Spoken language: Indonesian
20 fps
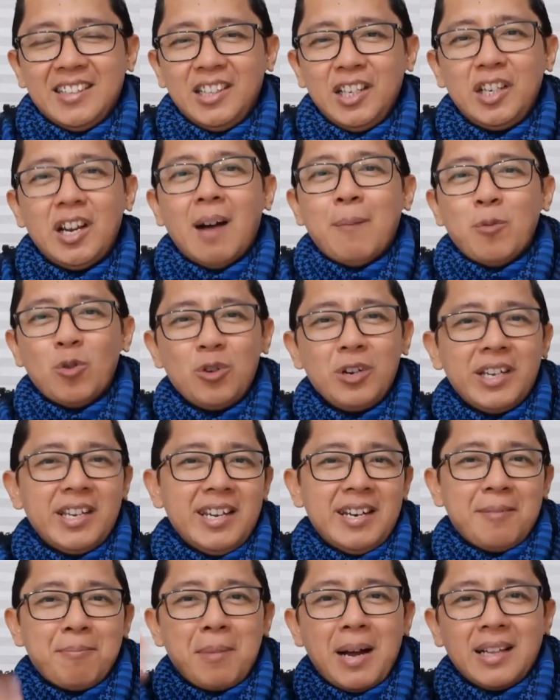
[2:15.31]
Tidak
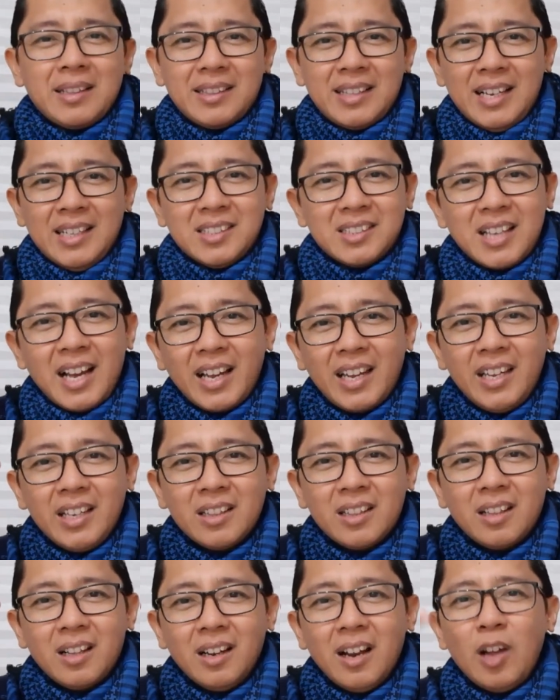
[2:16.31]
mungkin mata
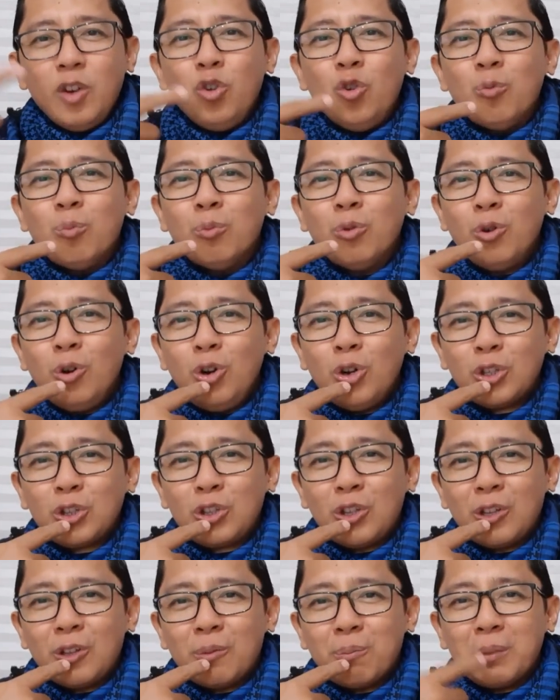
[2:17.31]
sakit lalu
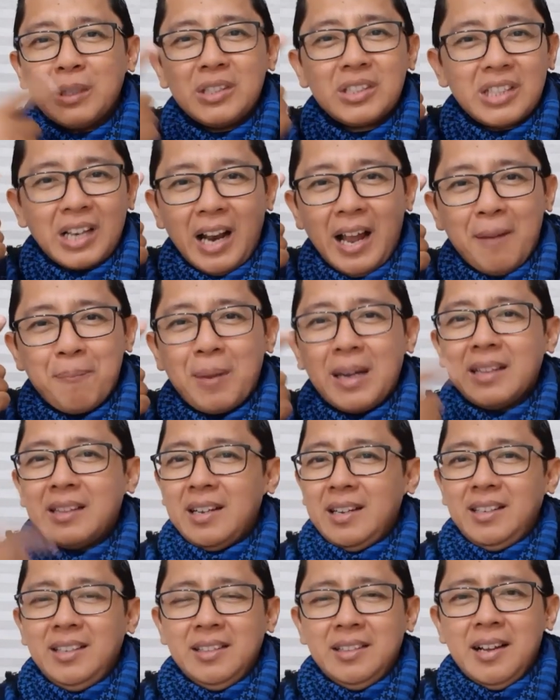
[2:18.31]
mulut mencela
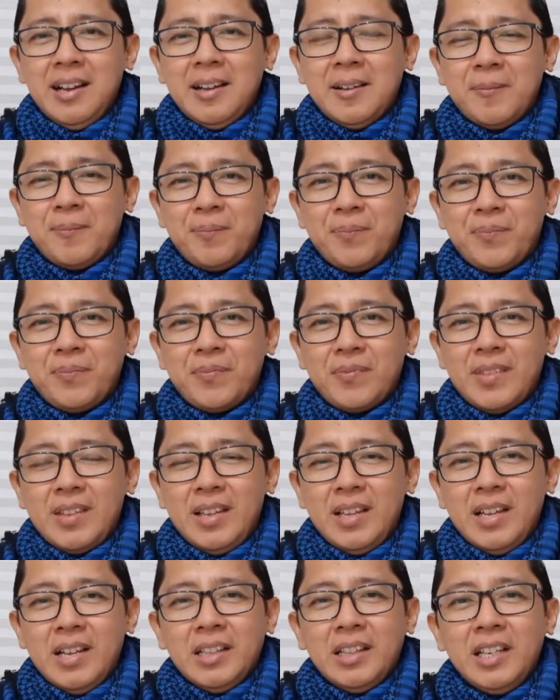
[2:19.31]
mata kita.
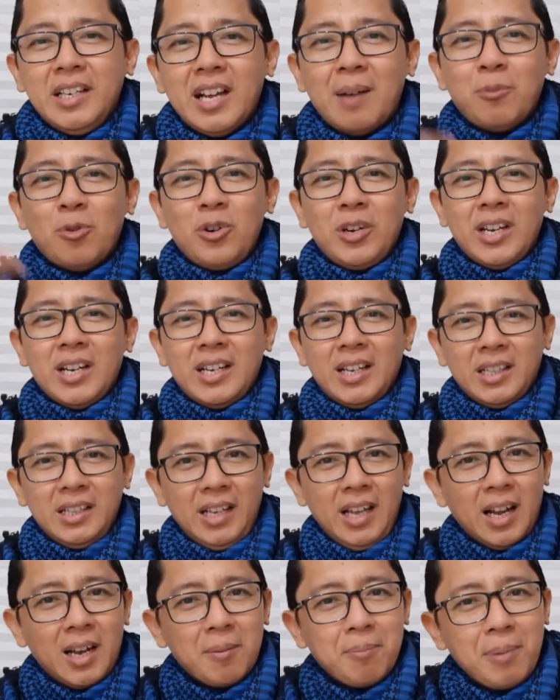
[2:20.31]
Tidak mungkin
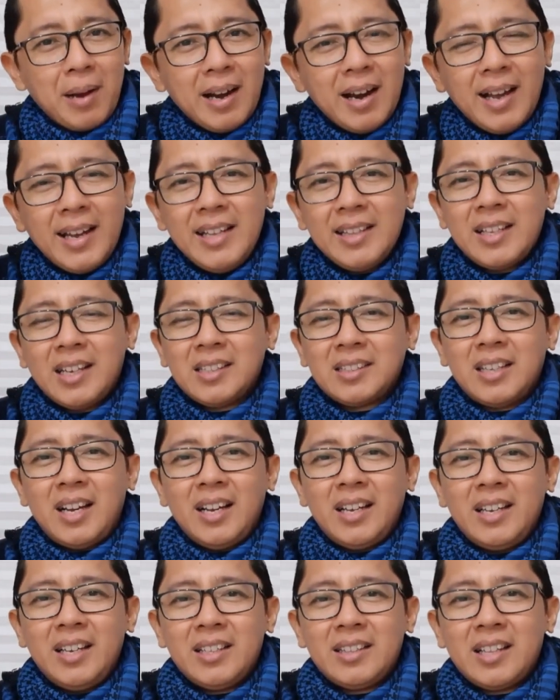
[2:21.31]
ketika kepala kita
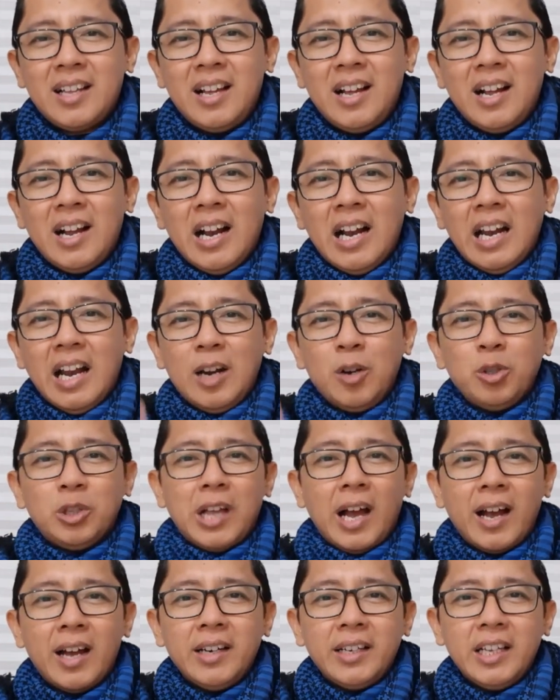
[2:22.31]
sakit, lalu
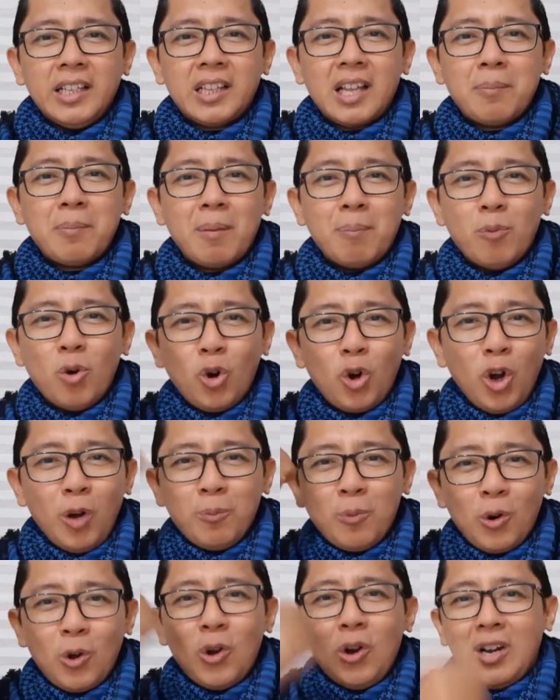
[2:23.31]
tangan kita
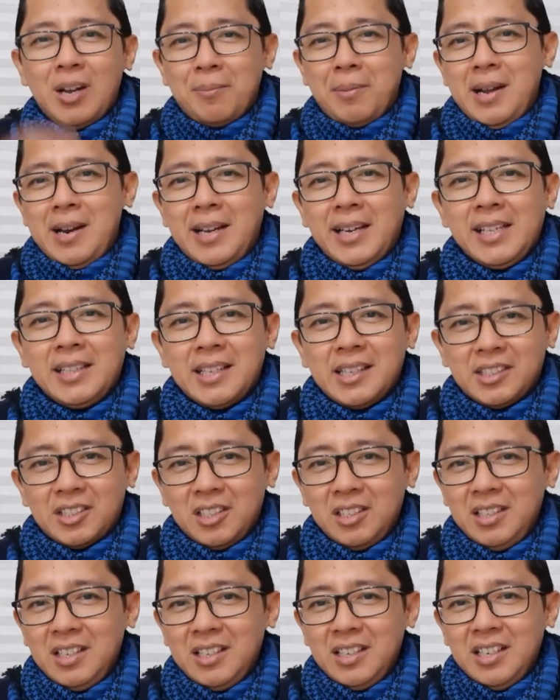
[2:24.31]
memukul-mukul kepala kita
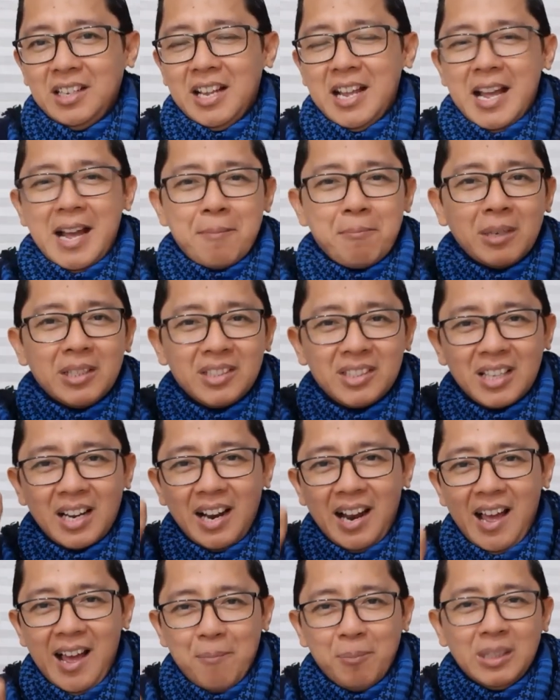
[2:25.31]
sendiri,
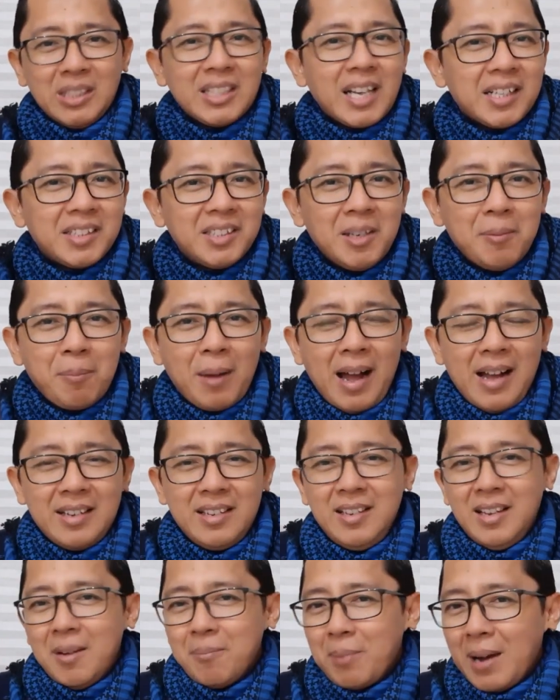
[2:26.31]
mencela, mencaci
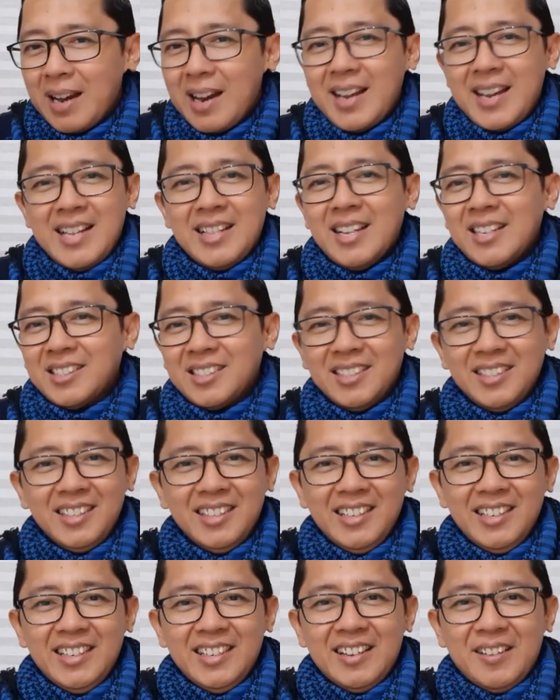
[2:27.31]
maki kepala kita
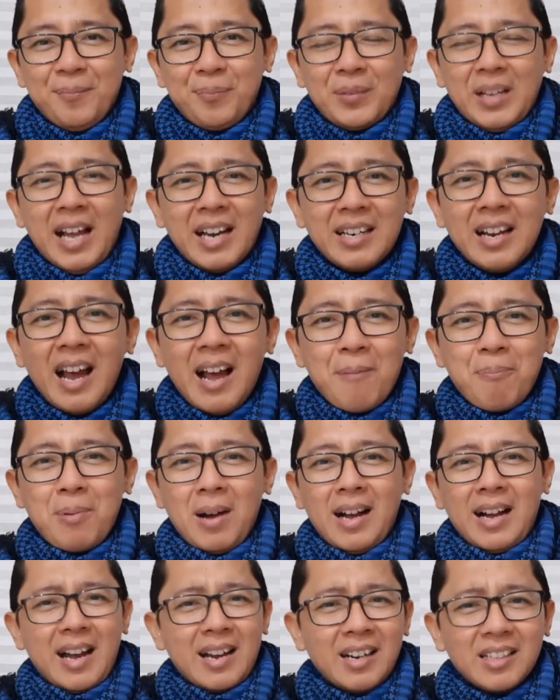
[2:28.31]
sendiri. Karena
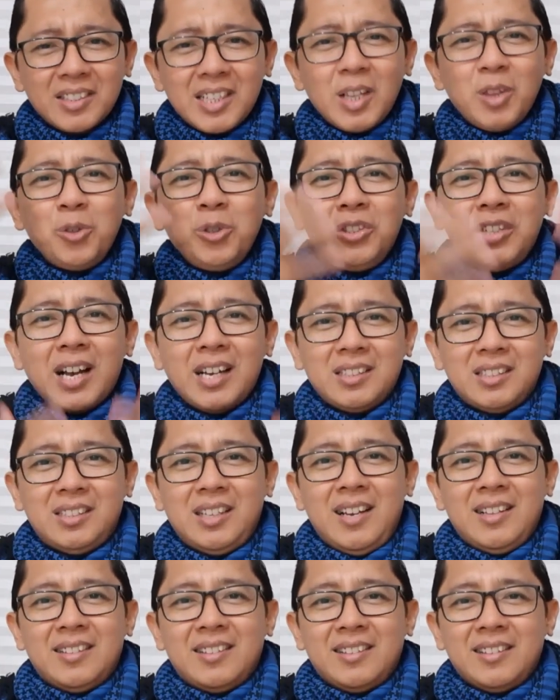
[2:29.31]
apa? Karena satu
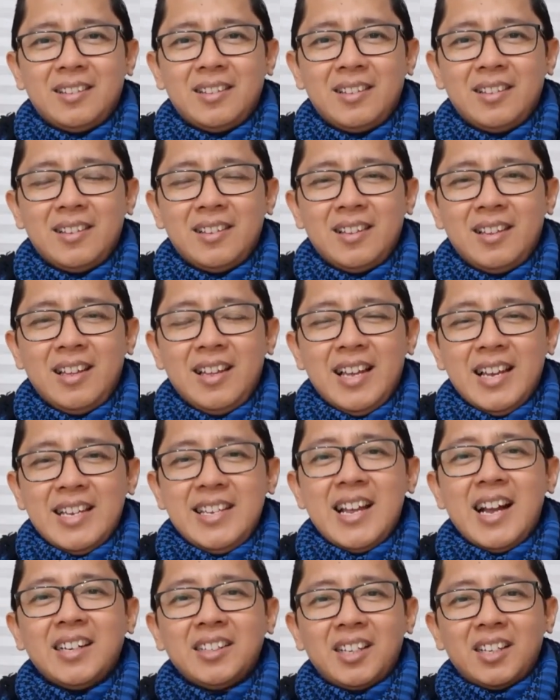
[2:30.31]
jasad.
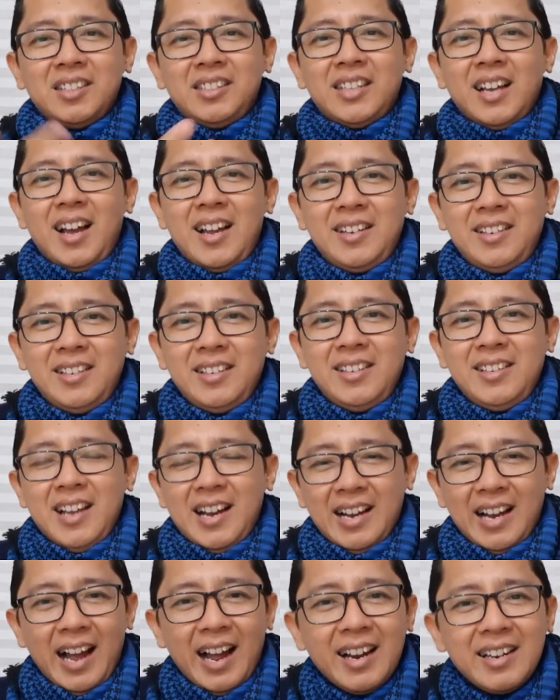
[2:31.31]
Yang terjadi
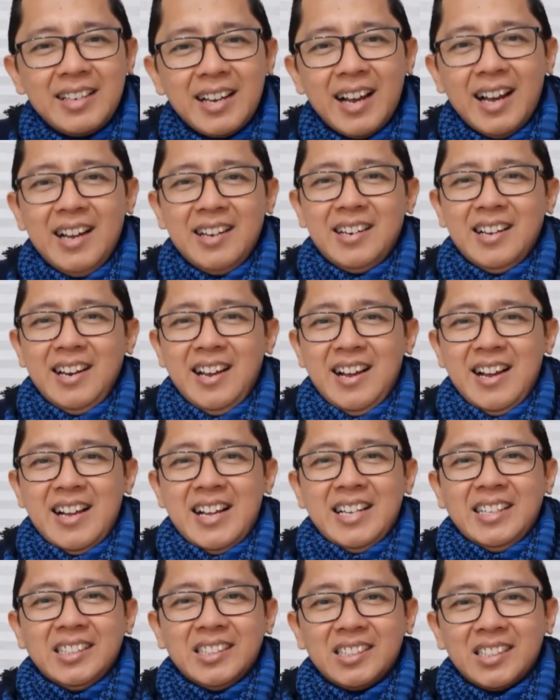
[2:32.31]
yang ada adalah
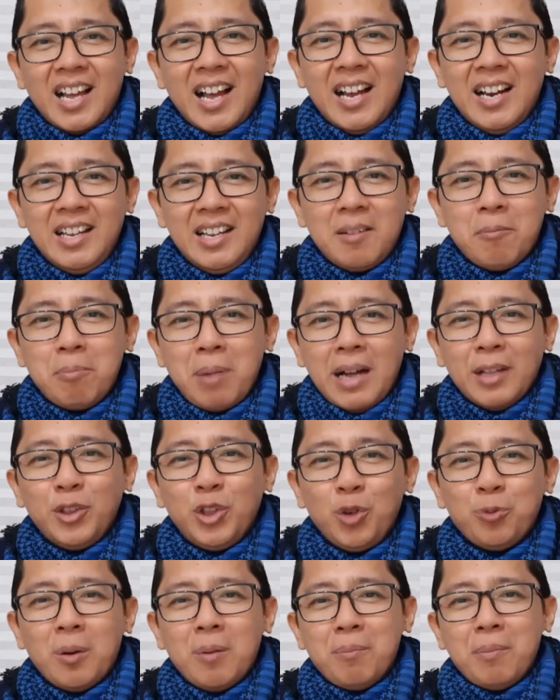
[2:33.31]
saling
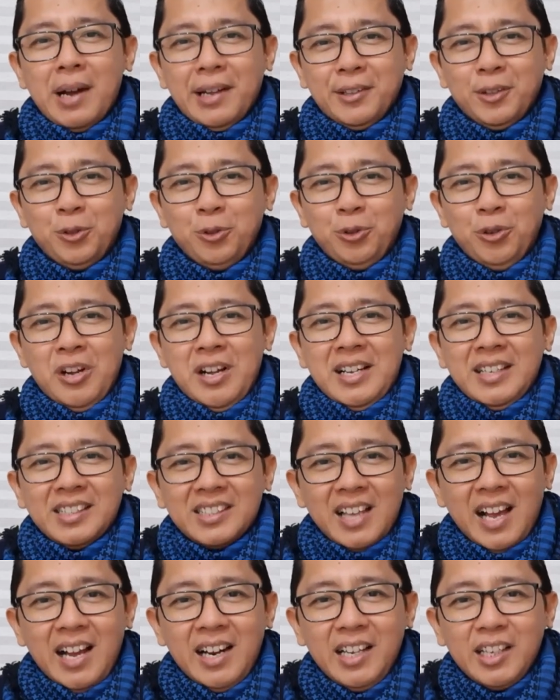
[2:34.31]
bantu membantu,
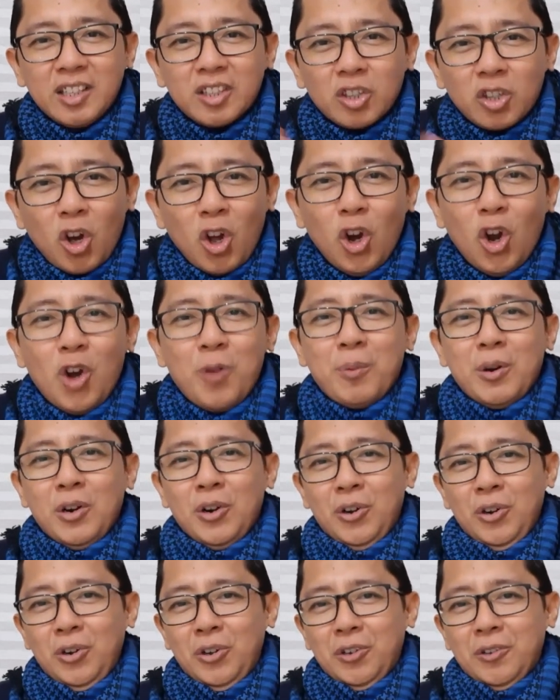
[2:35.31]
saling tolong
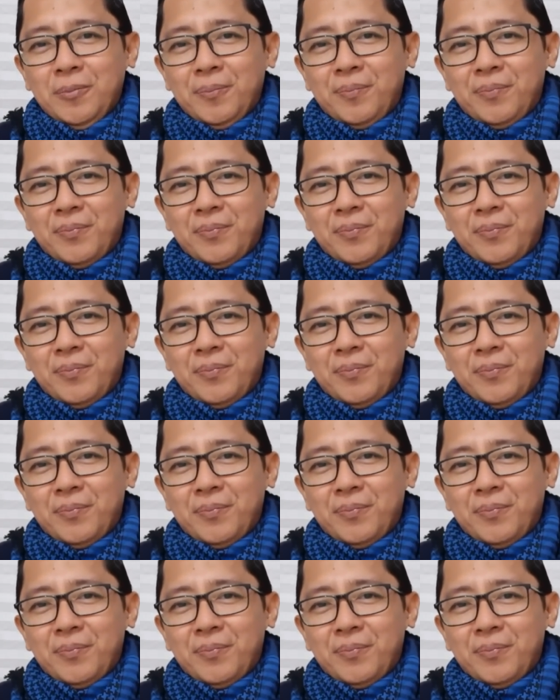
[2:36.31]
menolong.